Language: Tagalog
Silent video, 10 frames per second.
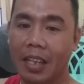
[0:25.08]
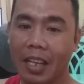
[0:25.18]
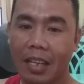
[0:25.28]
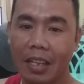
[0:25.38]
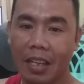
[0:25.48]

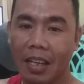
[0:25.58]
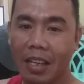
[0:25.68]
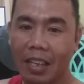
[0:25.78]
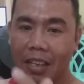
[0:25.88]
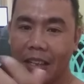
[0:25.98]
ayan, uh,
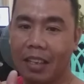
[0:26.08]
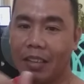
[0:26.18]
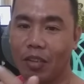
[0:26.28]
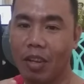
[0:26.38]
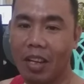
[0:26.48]

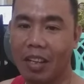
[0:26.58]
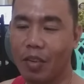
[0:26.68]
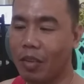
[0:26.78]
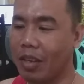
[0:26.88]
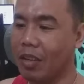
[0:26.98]
ito lang
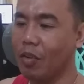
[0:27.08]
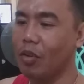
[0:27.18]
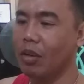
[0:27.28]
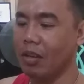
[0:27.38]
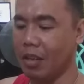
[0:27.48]
yung ano ko.
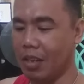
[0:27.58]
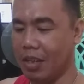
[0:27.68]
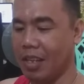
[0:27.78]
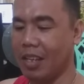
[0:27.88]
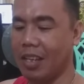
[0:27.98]

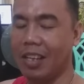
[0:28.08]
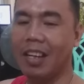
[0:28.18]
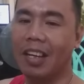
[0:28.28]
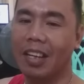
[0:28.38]
Uh,